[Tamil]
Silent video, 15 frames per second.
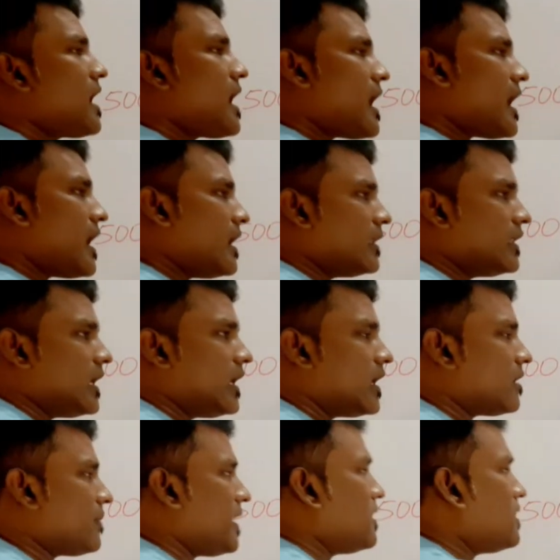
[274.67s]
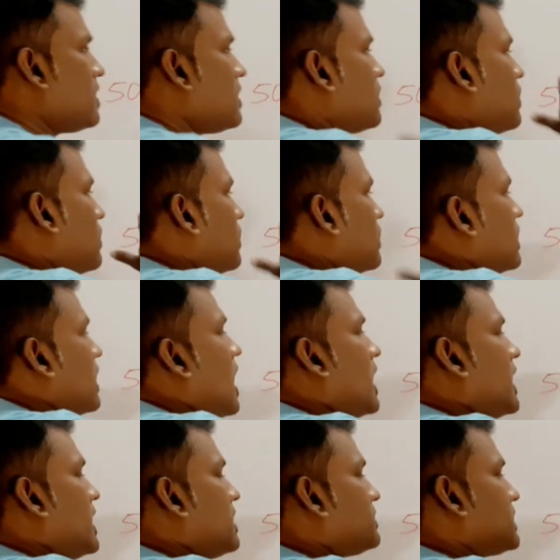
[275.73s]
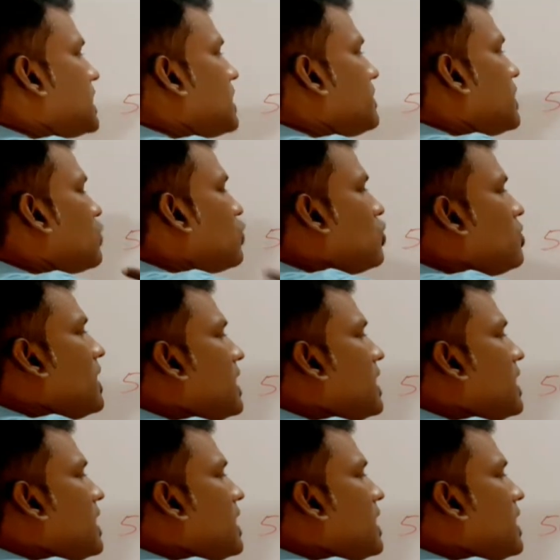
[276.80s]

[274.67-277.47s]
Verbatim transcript: அல்லது எல்லாமே நாணயம் சார்பாக ரூபா